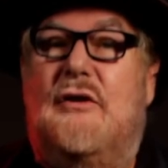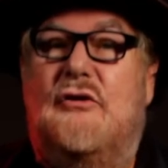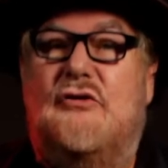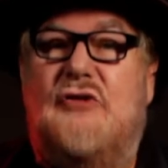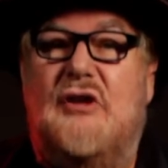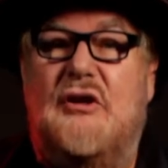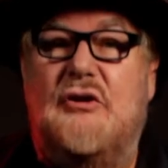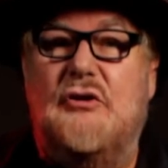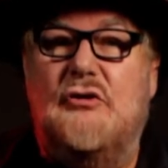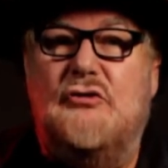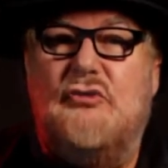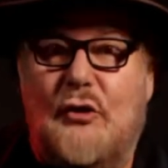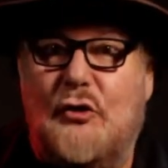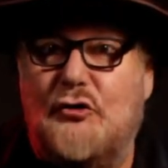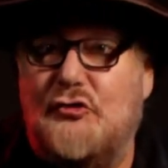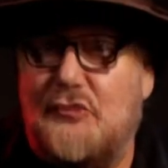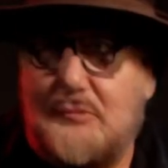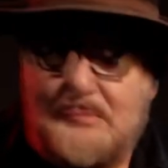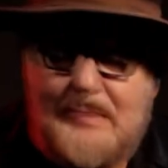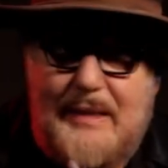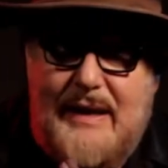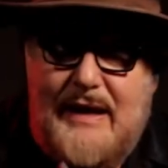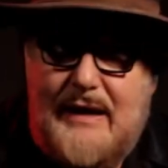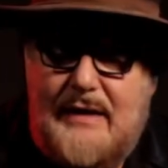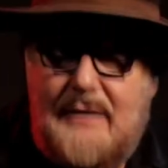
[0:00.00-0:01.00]
de los años
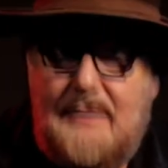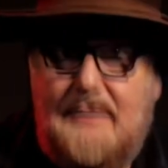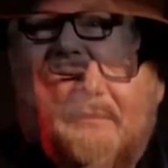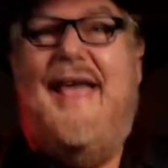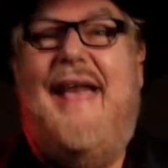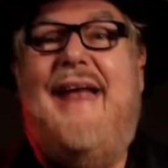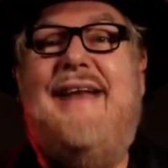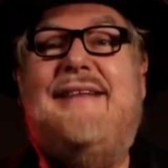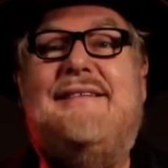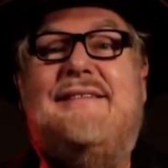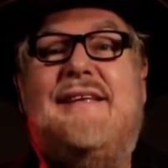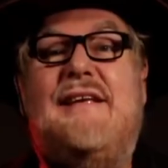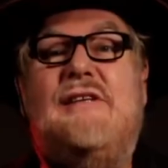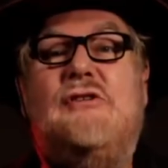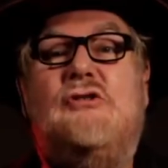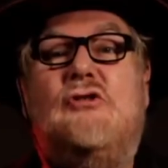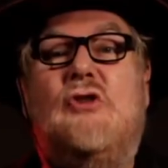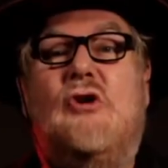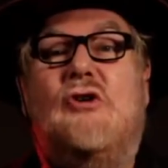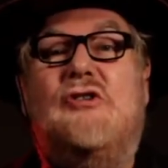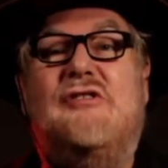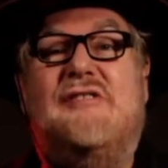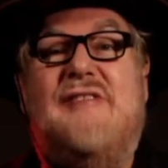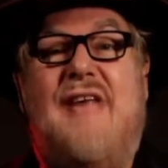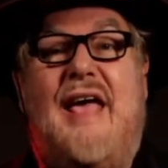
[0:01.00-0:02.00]
2000, el
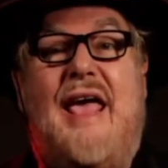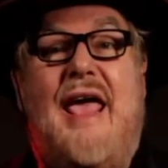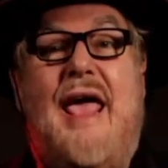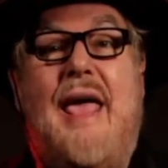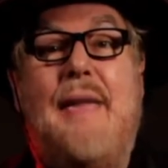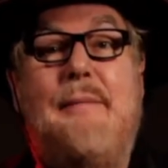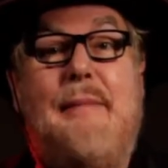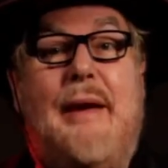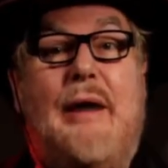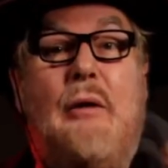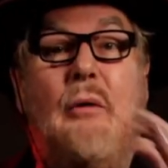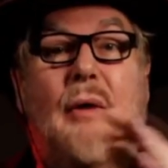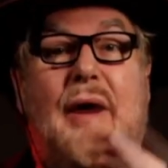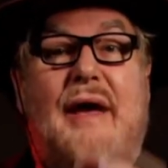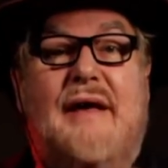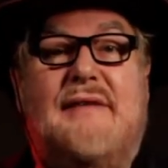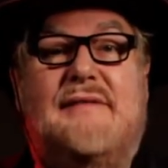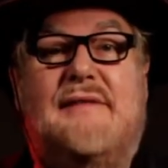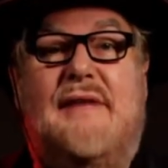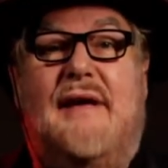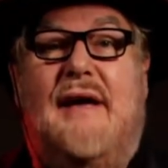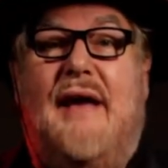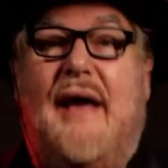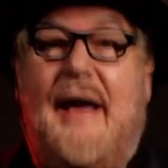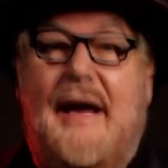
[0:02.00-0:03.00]
sensor
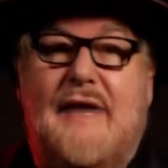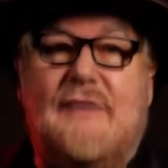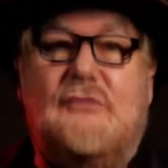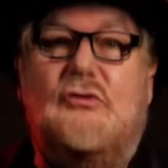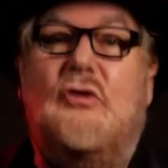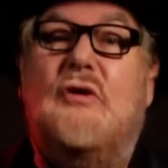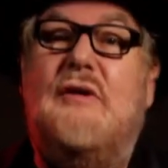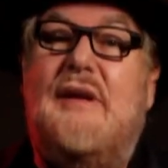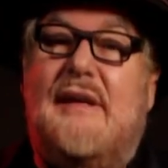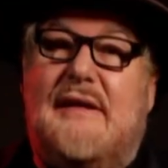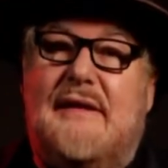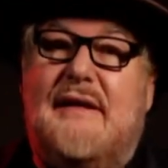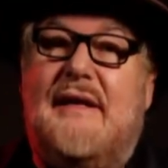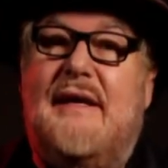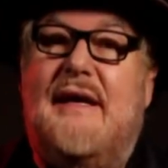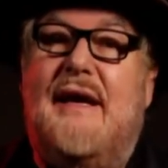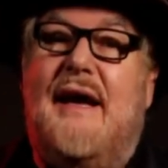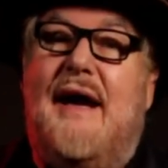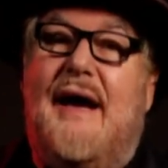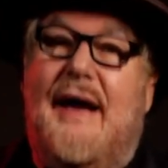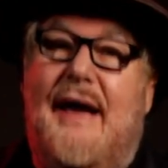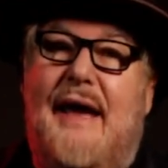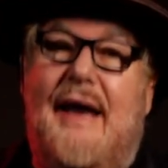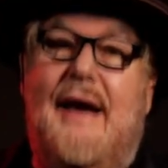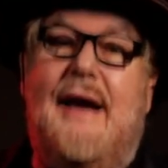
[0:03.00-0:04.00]
CMOS es hoy el
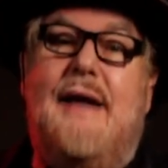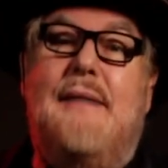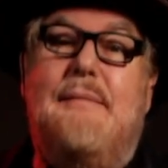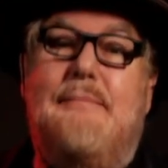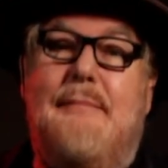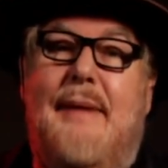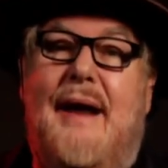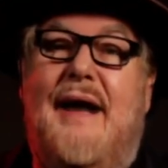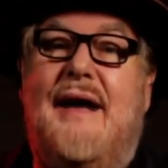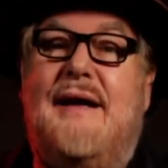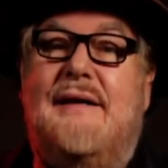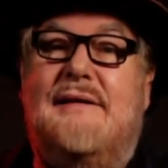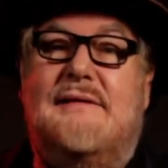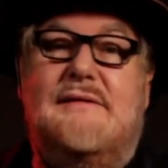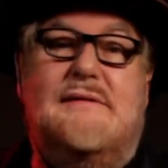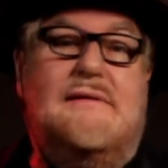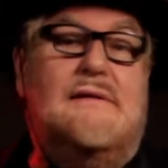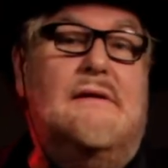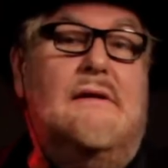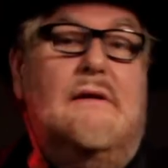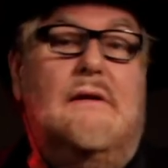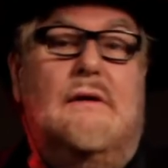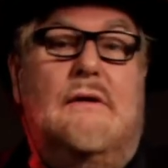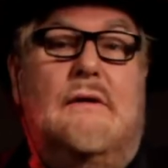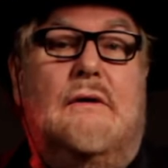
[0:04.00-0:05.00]
día el
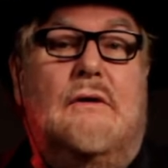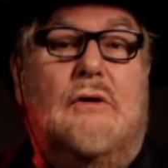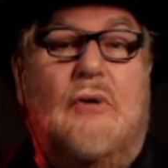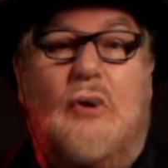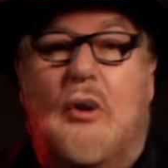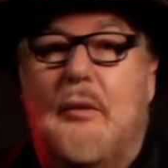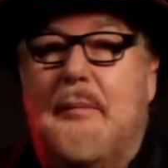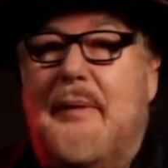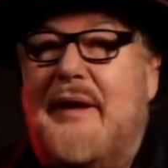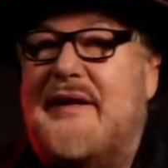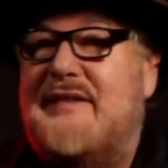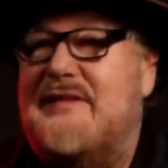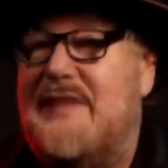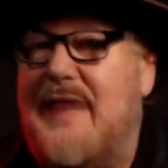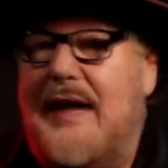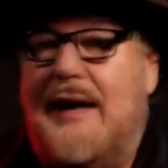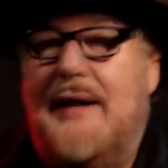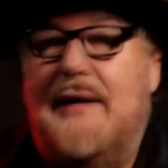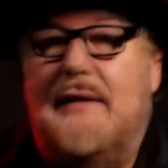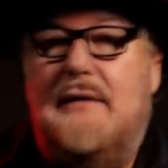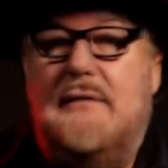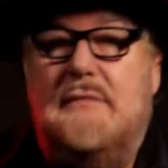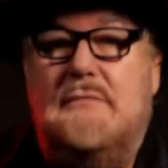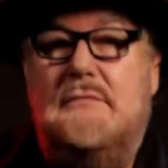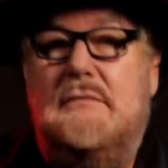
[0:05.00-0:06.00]
más
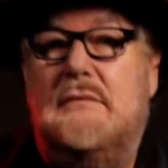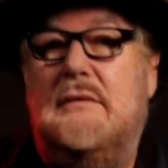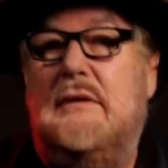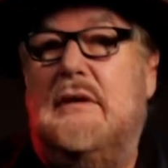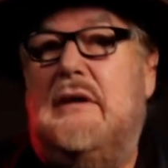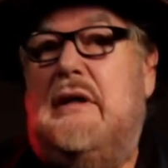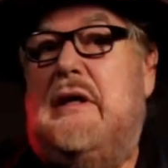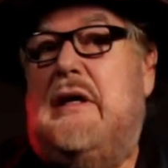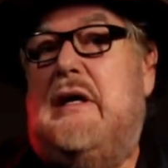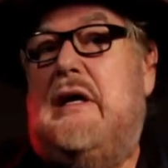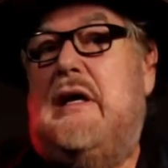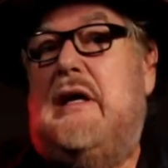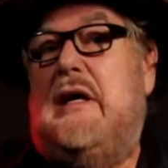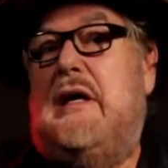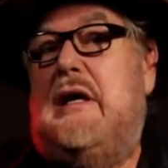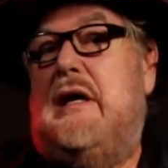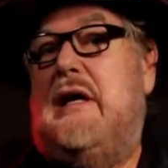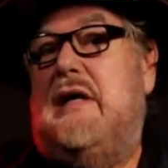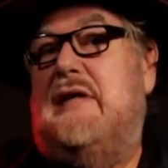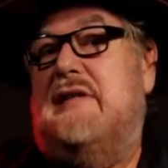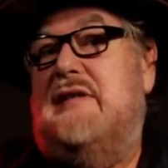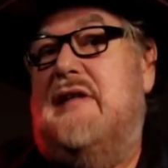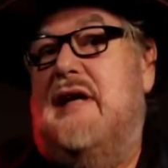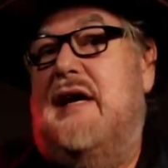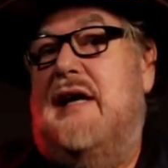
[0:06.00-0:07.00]
comercial,
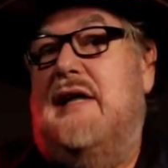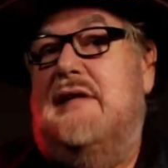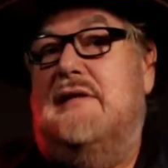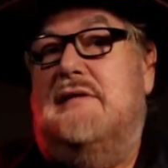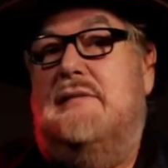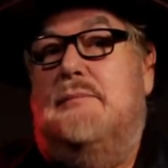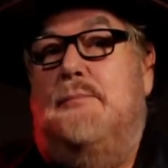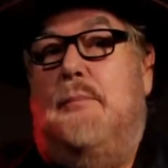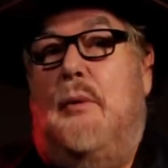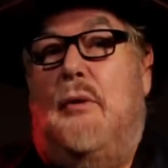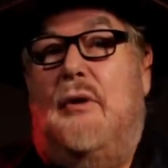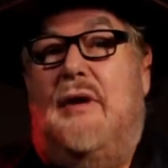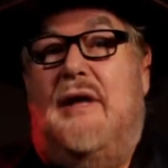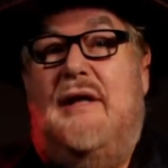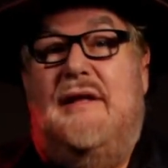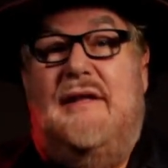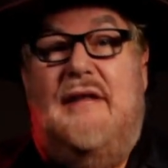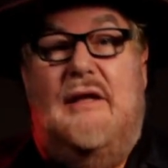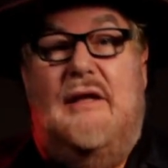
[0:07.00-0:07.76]
quizás porque